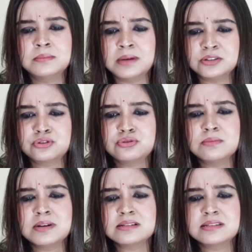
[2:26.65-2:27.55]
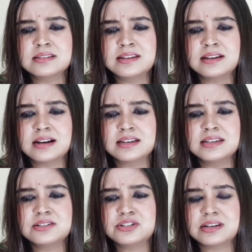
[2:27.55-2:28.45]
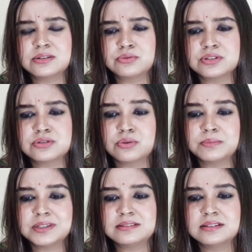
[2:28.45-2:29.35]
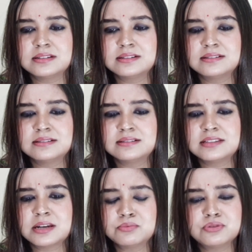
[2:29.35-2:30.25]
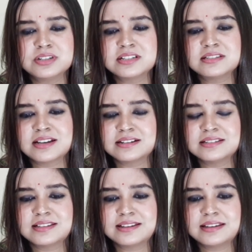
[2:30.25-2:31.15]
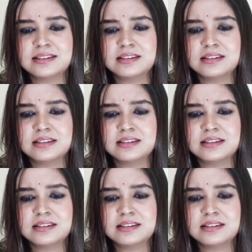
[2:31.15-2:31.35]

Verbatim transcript: মাত্র মাস তিনেক আগেই রিটায়ার করেছে অমিত তার পুলিশের চাকরি থেকে